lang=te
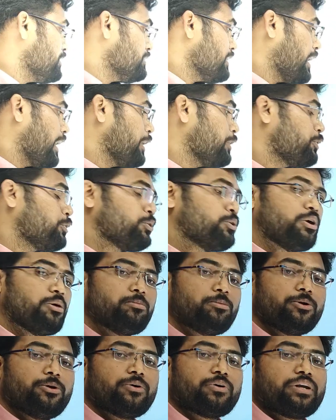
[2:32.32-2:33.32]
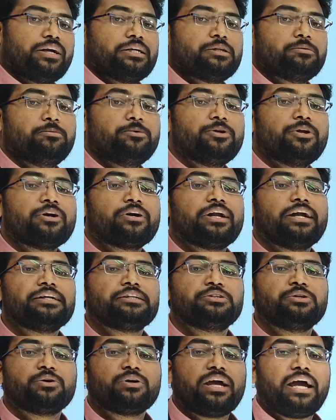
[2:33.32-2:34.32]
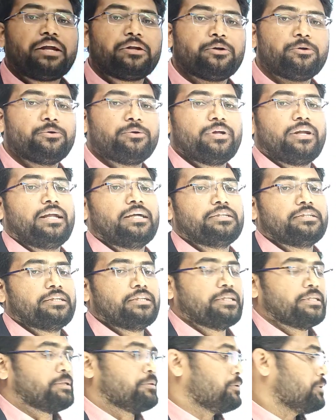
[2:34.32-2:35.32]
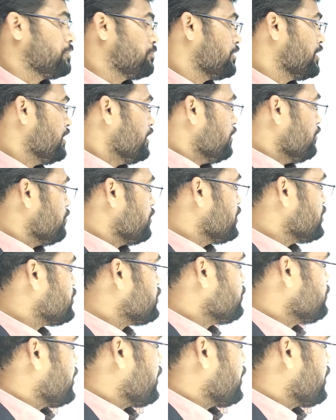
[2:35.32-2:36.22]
చేంజ్ ద యాటిట్యూడ్ ఆఫ్ బ్యూరోక్రాట్స్ బ్యూరోక్రాట్స్ యొక్క యాటిట్యూడ్ ఎలా చేంజ్ చేస్తామని చెప్పి ఫస్ట్